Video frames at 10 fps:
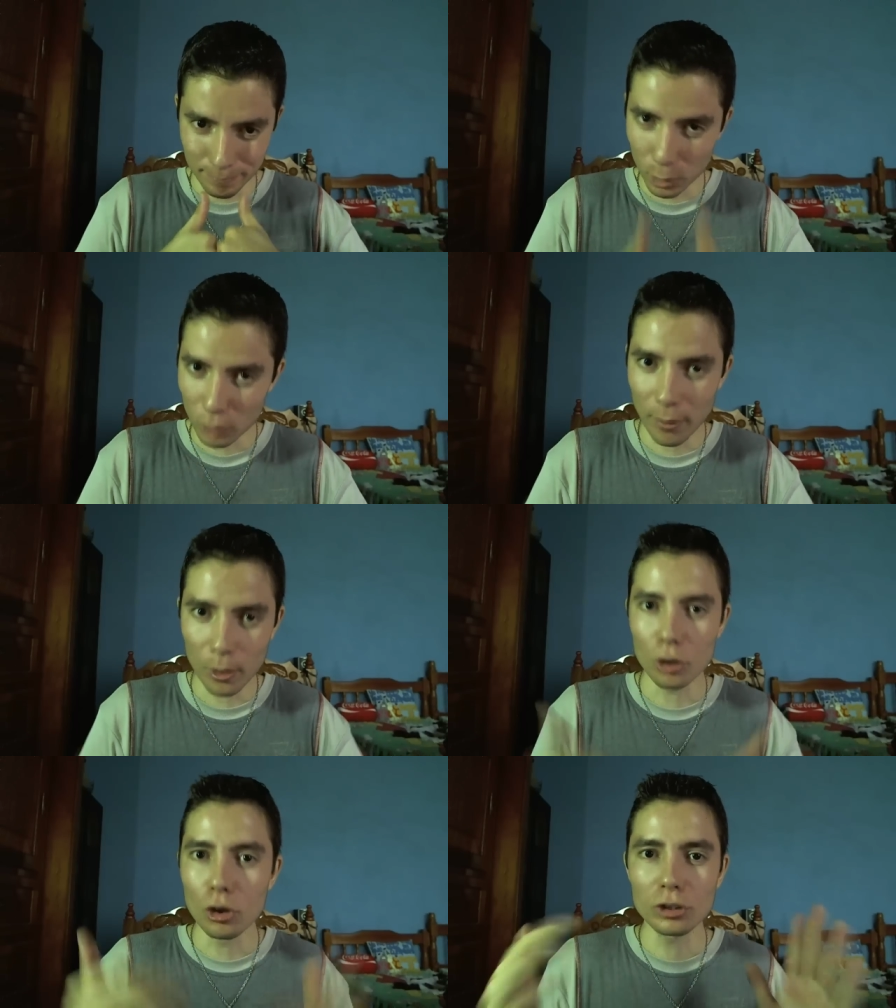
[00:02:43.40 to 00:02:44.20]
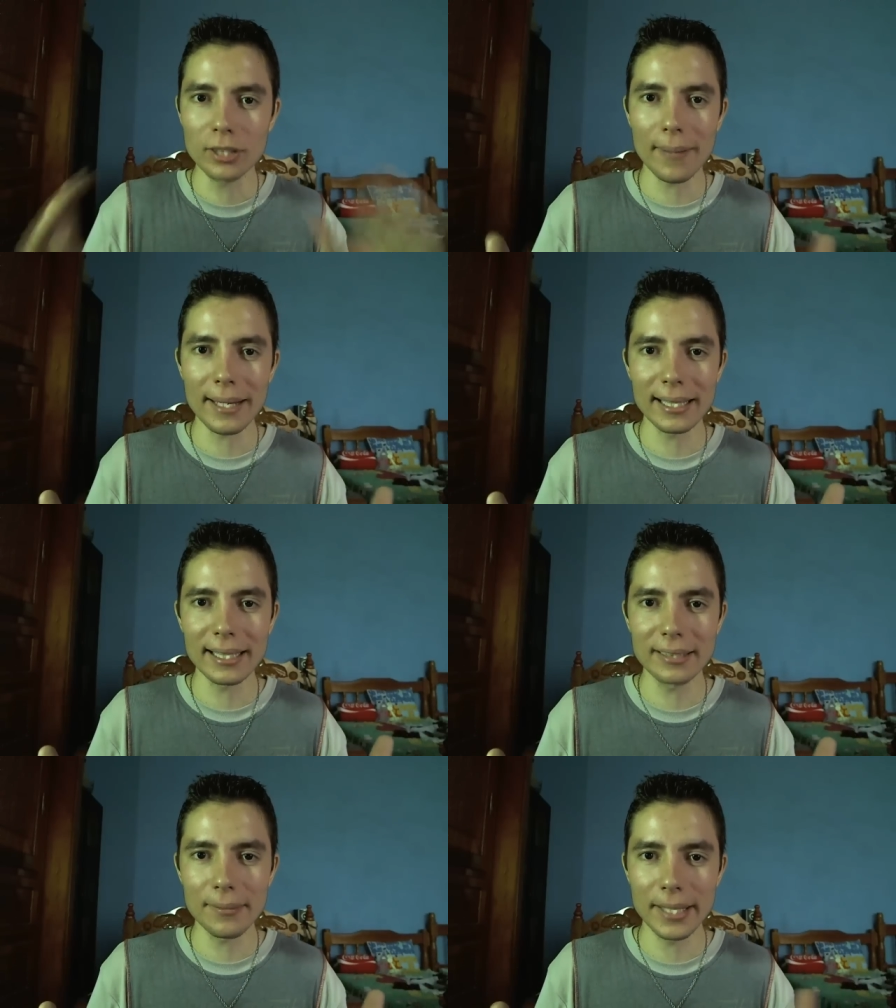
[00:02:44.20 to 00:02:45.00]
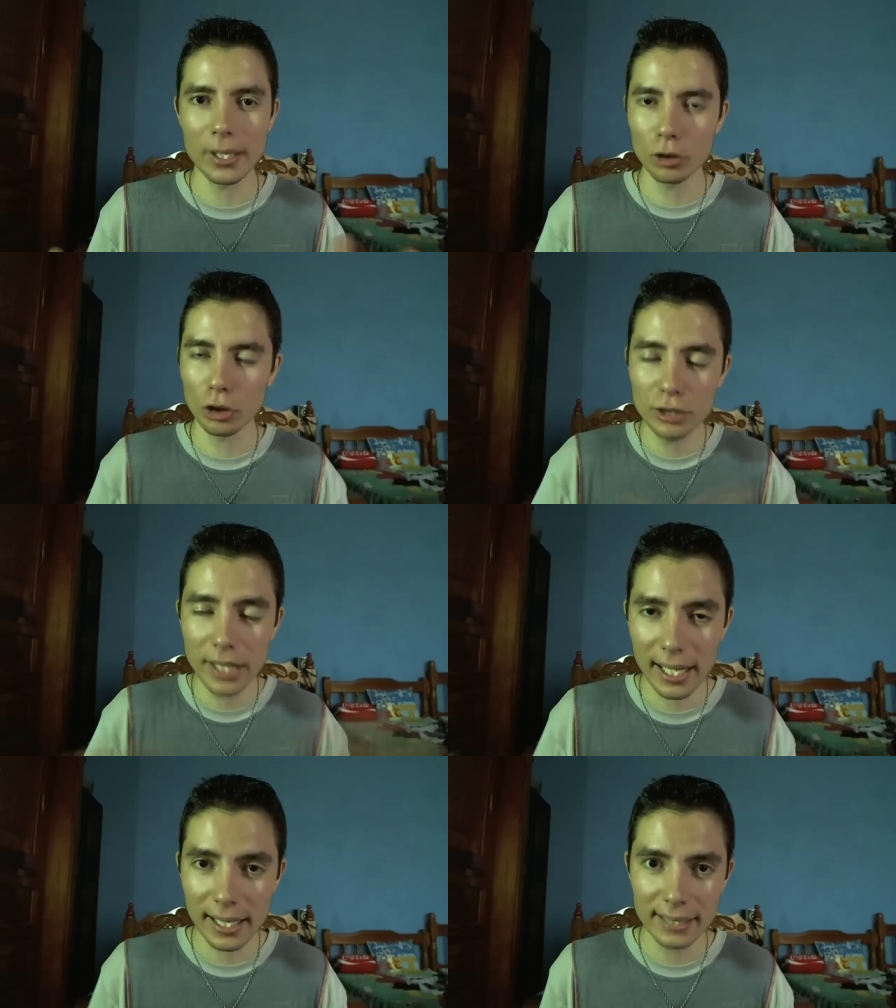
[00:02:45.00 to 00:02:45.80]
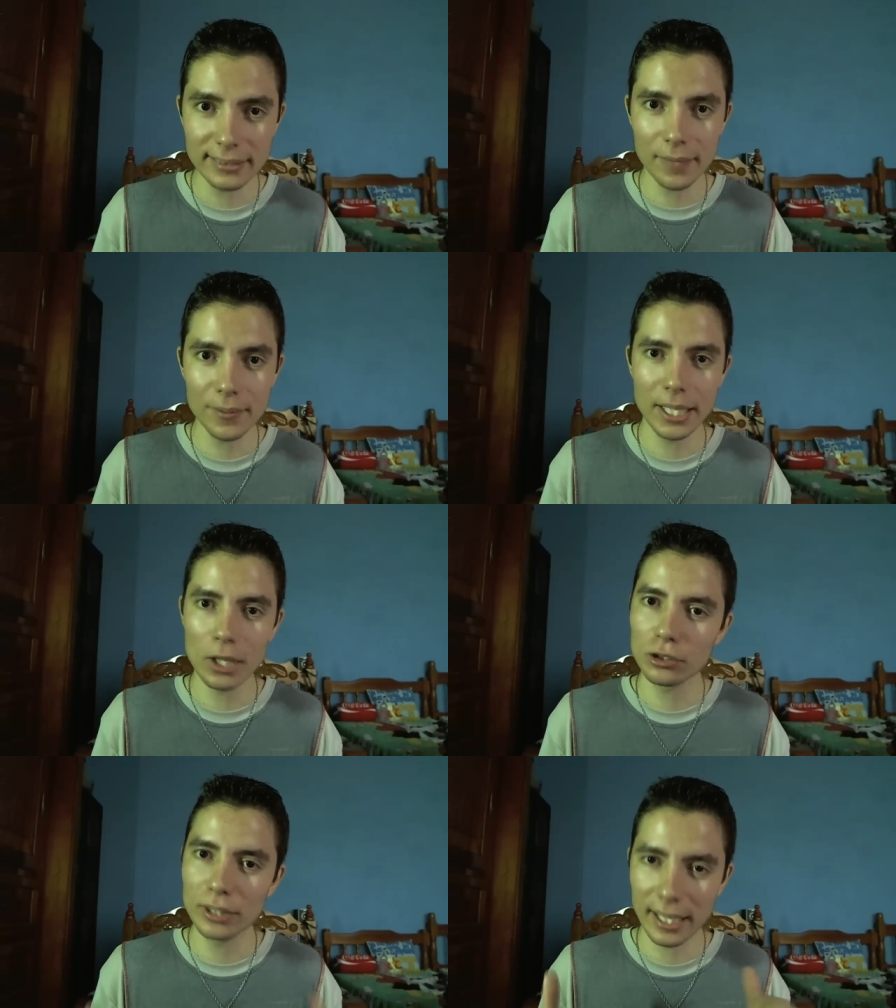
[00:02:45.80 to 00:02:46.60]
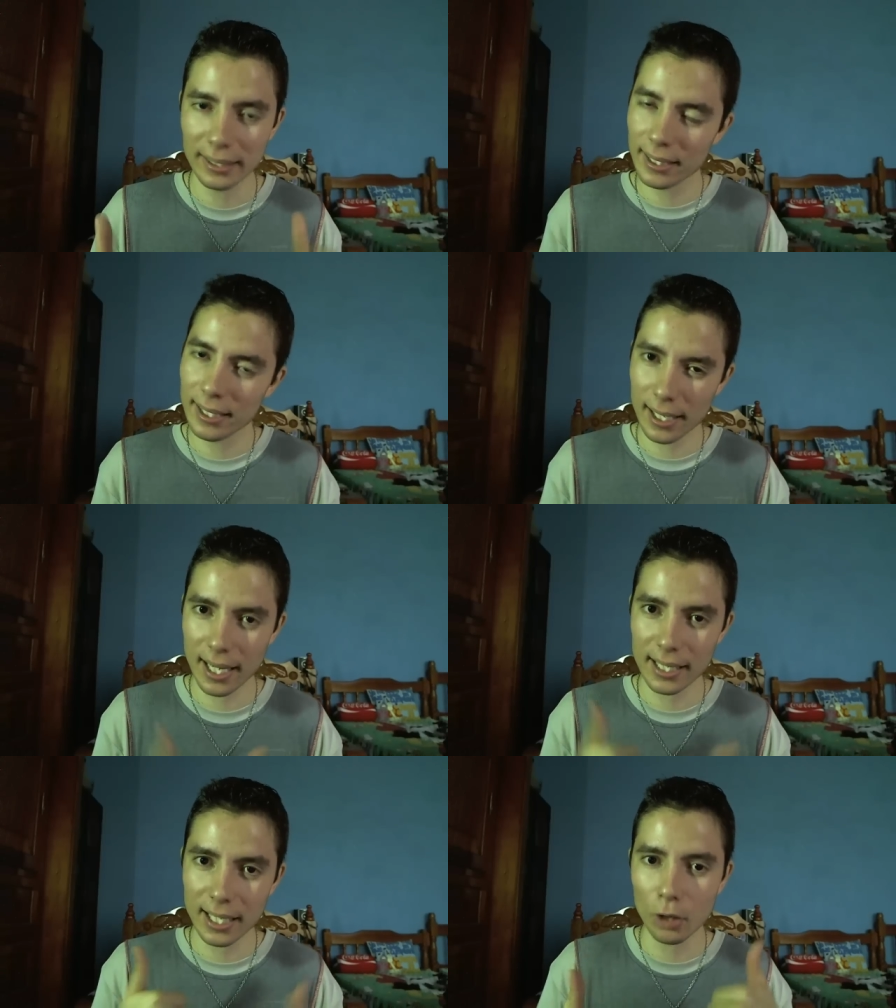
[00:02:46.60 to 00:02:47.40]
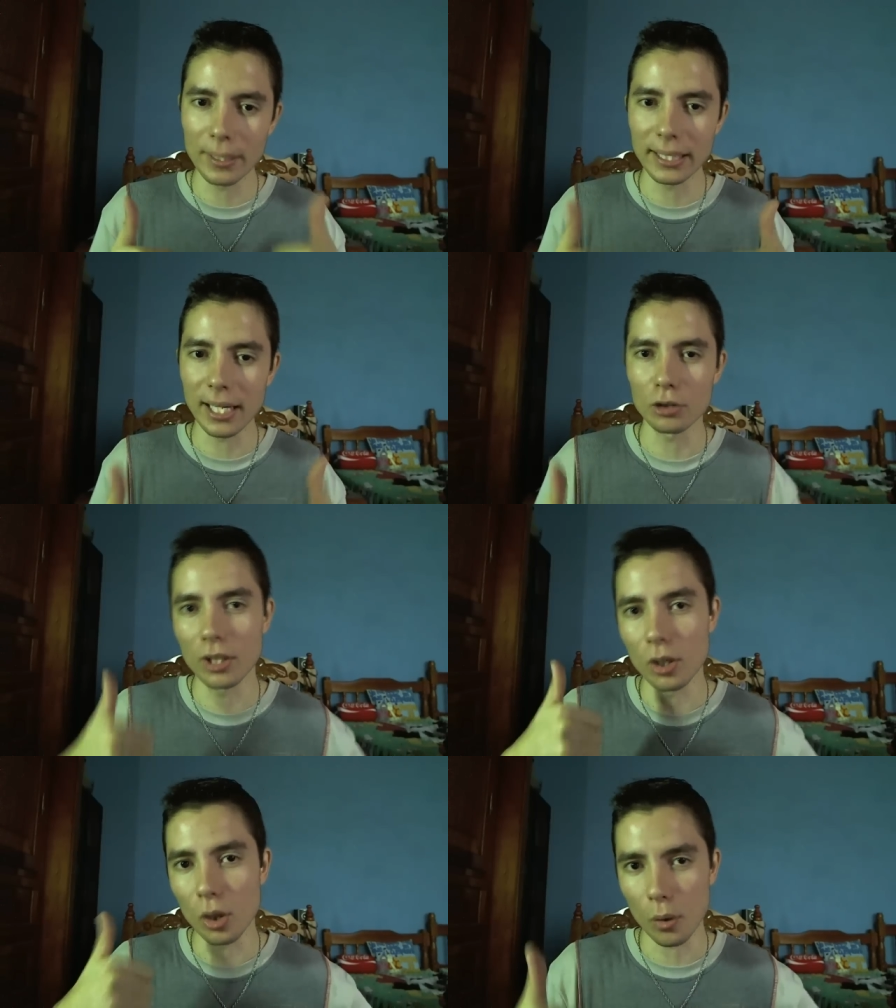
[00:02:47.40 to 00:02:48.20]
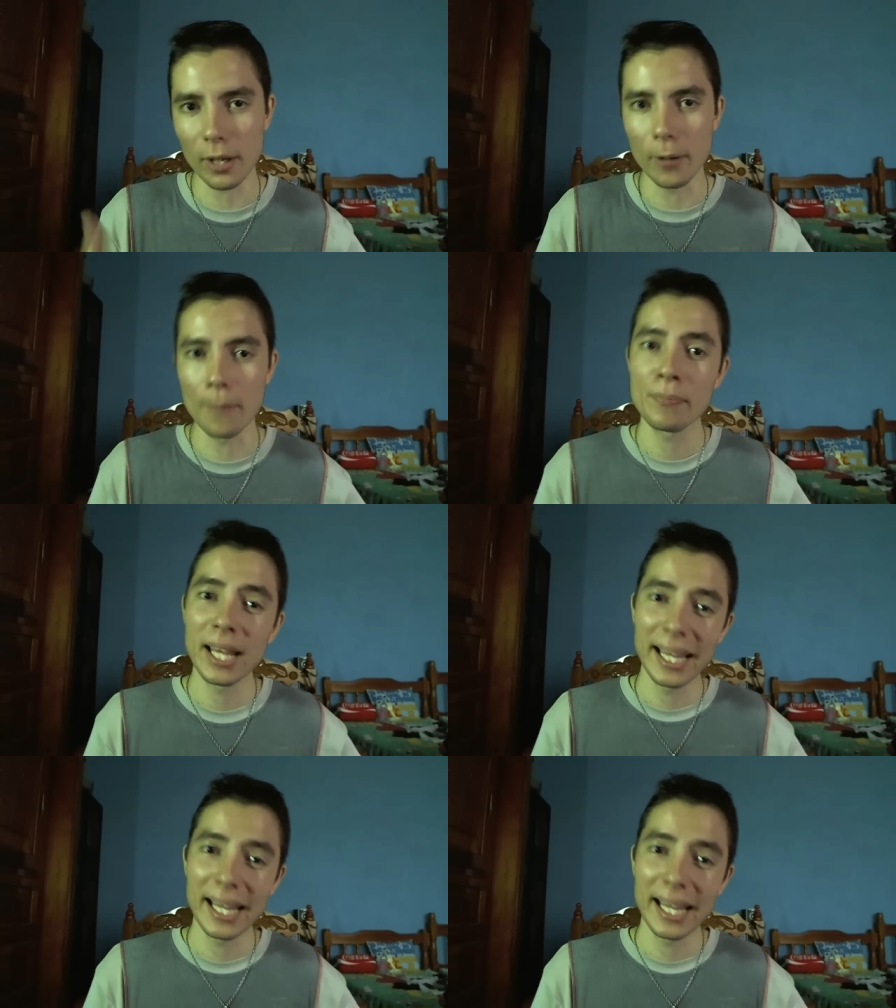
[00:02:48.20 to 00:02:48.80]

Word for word: Por favor, no se vayan de este video, no cierren este video sin antes darle like al comentario, se los ruego.